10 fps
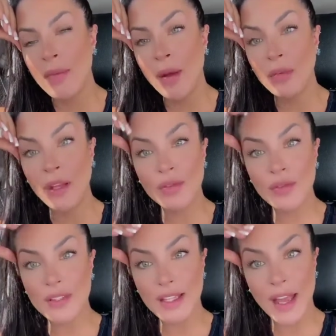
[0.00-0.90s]
E meu
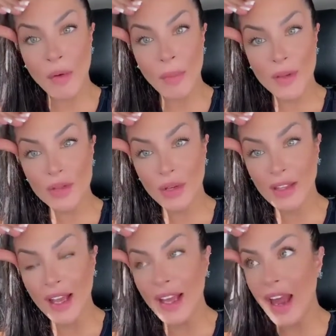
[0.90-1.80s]
Deus do céu, a
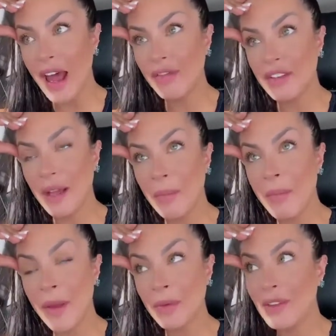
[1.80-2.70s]
pessoa tá
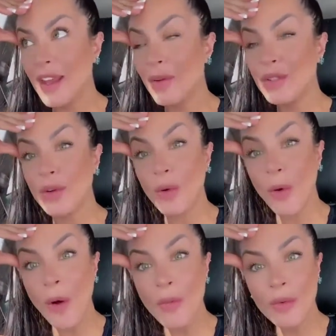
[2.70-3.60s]
grávida. Meu Deus,
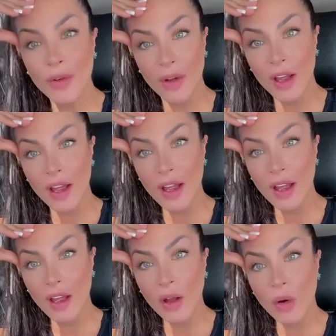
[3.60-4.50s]
como?
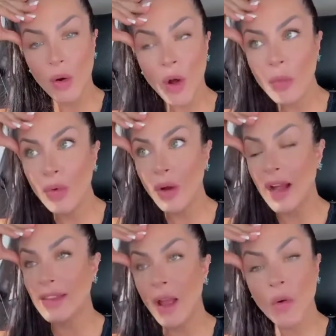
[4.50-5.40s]

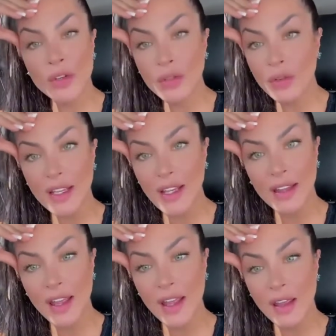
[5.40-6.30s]
Como? Até hoje eu não
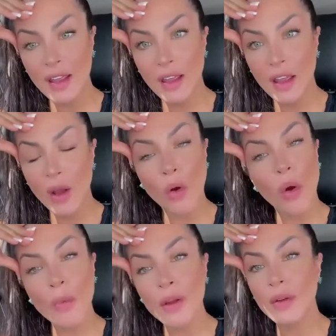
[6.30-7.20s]
consigo entender
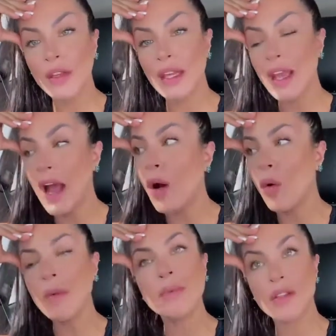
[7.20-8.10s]
como que, que
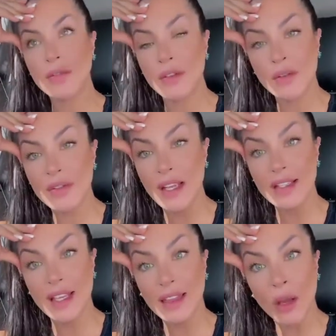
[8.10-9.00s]
algumas pessoas
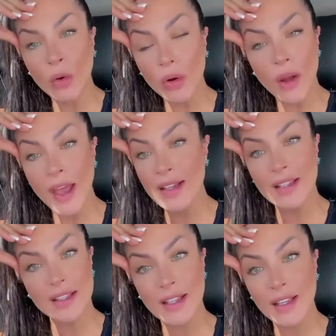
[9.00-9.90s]
conseguem ser tão
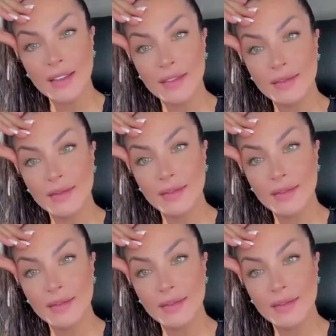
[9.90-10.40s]
cruéis assim